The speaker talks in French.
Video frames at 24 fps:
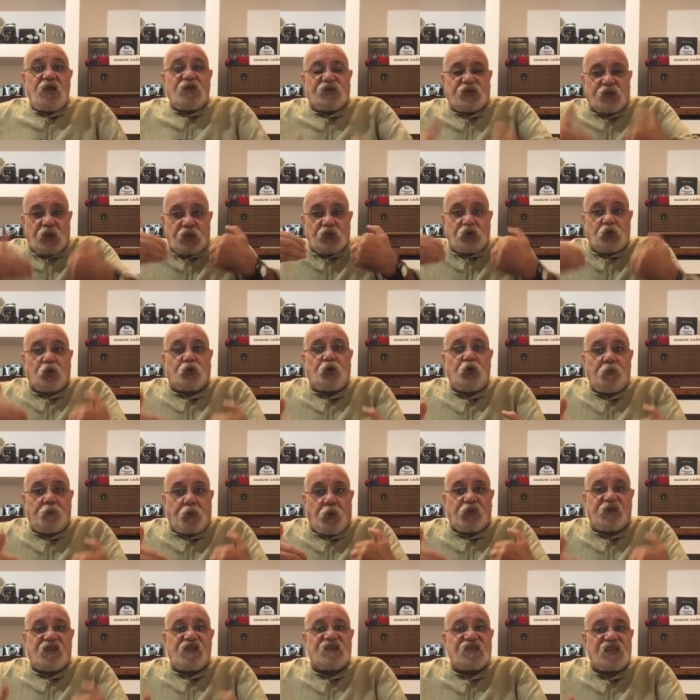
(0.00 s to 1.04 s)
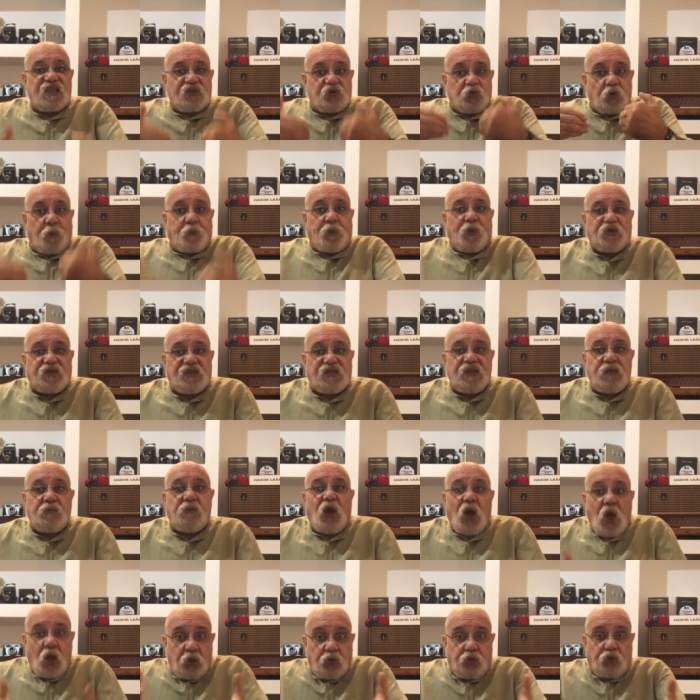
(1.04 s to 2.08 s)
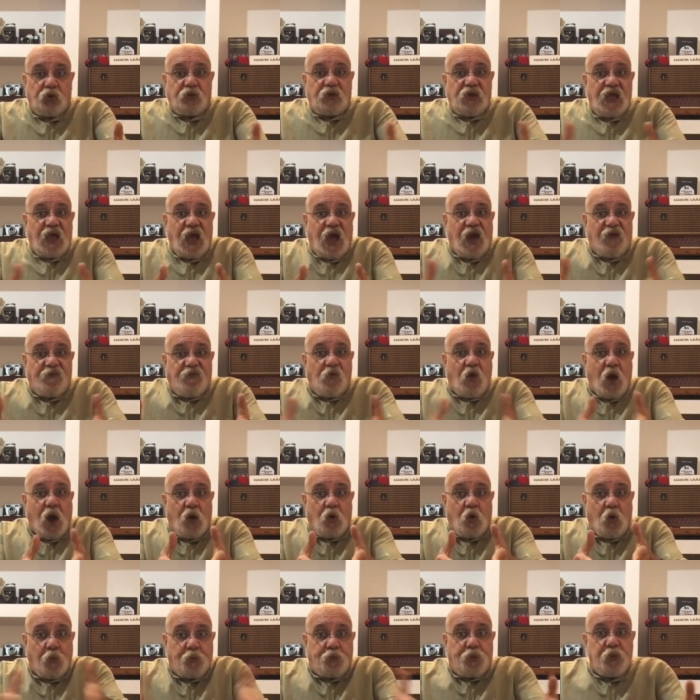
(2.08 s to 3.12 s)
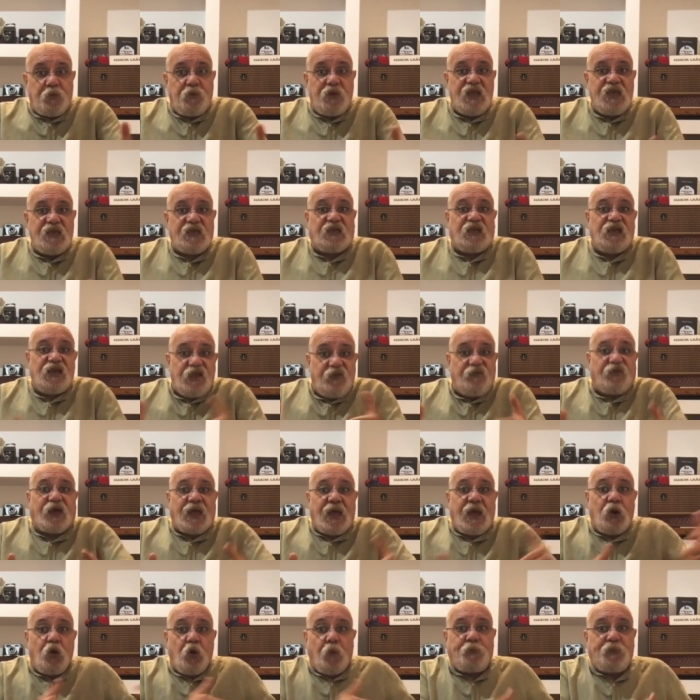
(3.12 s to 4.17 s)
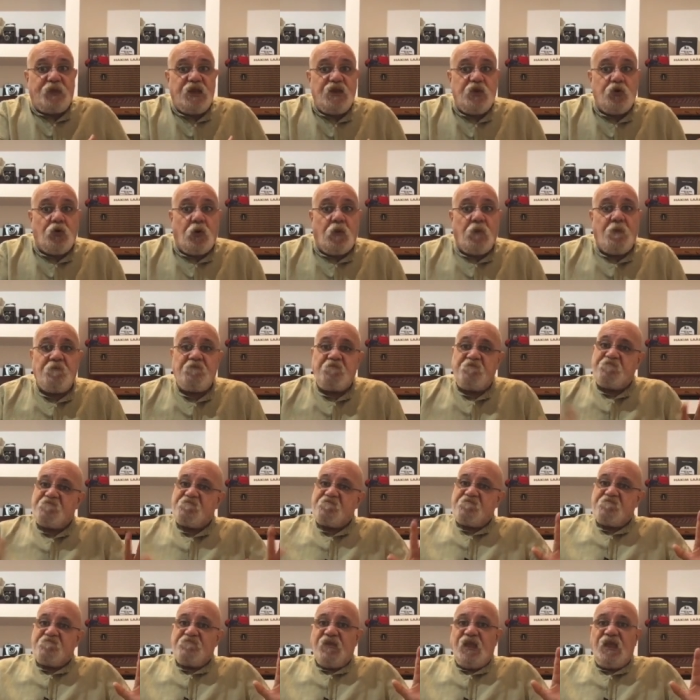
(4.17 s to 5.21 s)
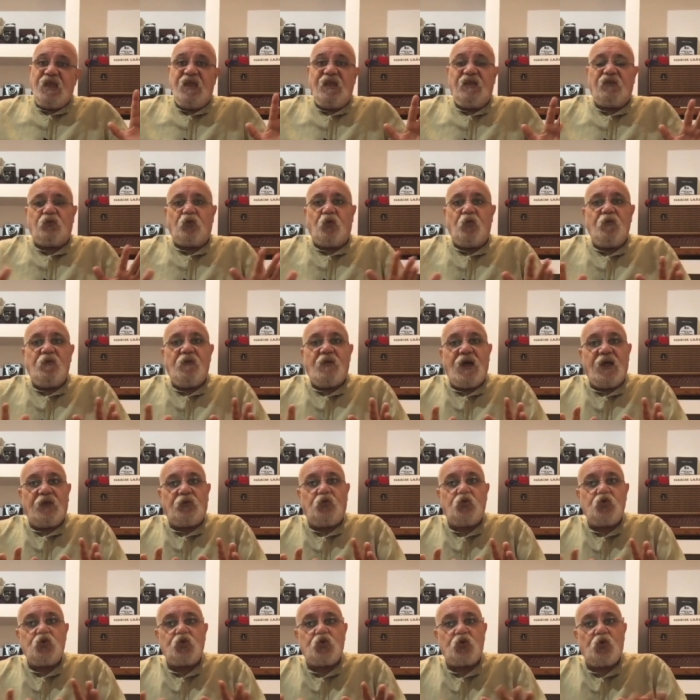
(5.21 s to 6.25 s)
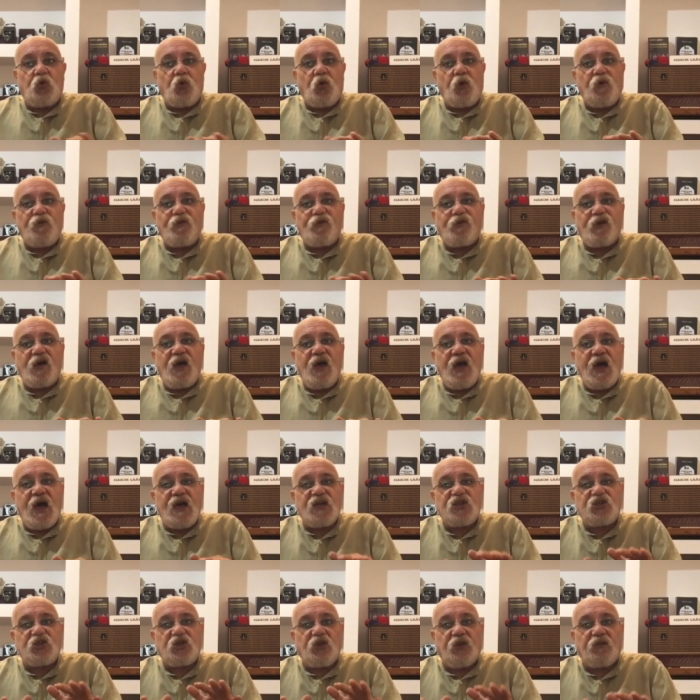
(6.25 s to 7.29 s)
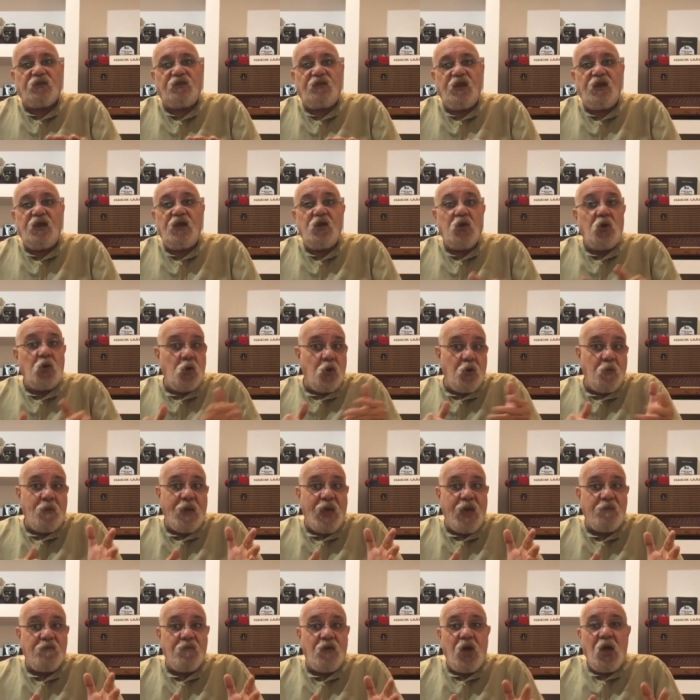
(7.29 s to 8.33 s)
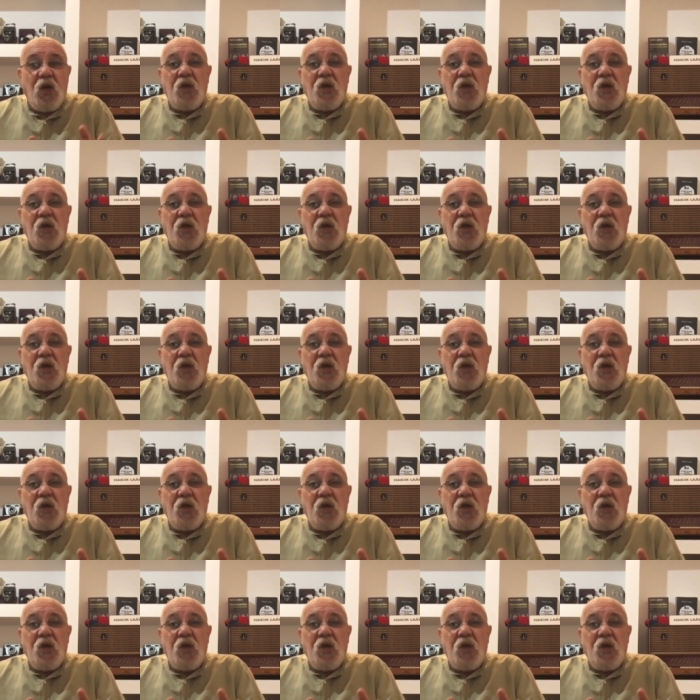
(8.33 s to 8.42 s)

sans aucune protestation possible, données à voir au public, livrées à l'opinion, il trouvera toujours refrain à chanter, le même,